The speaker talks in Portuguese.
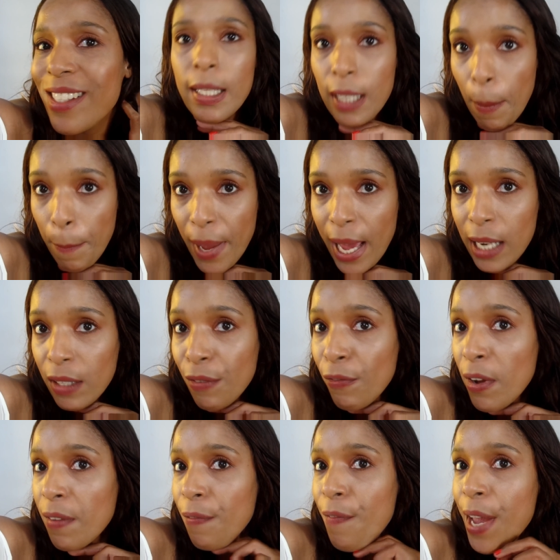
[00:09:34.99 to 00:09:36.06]
Essa pele que
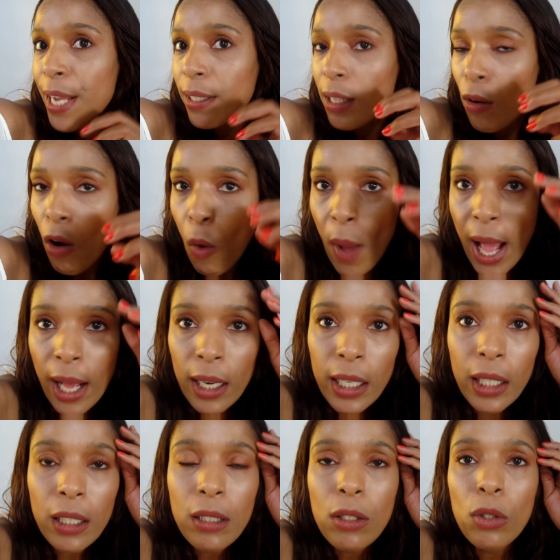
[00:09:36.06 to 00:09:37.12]
foi feita com
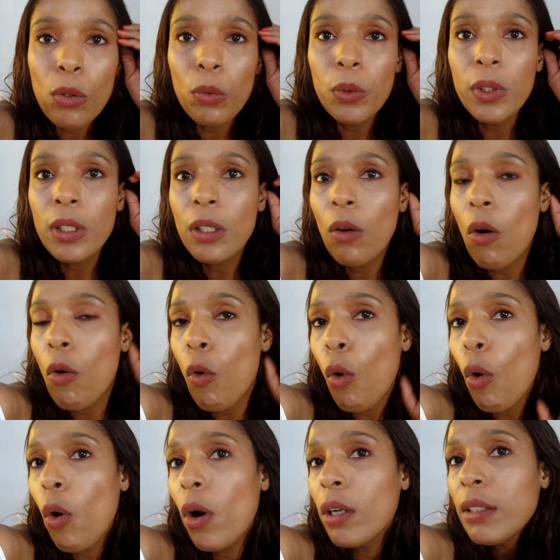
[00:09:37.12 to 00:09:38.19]
Erlicium, com
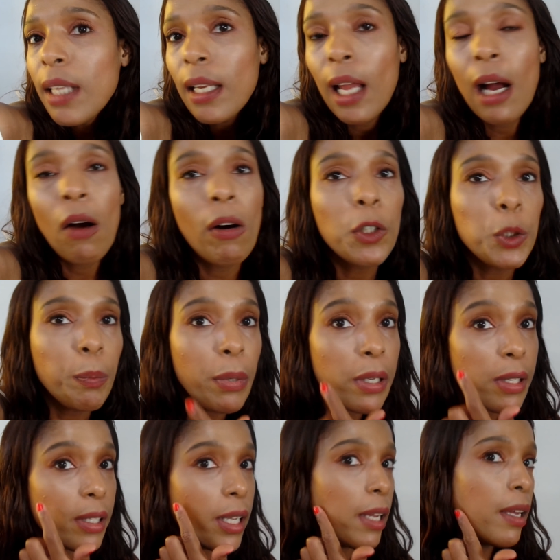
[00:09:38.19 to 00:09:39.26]
cor da La
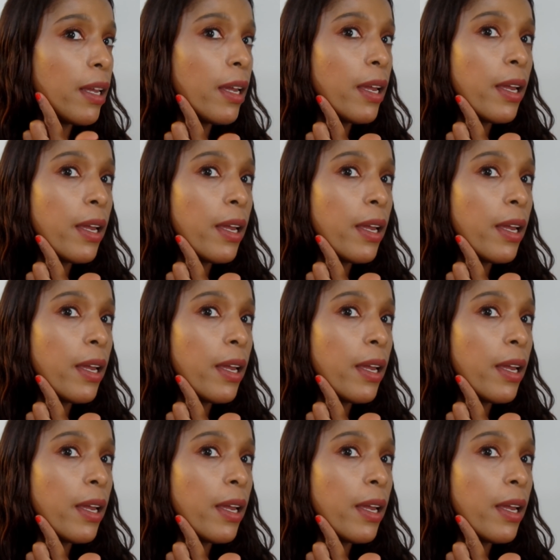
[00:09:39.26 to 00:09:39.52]
Roche-Posay.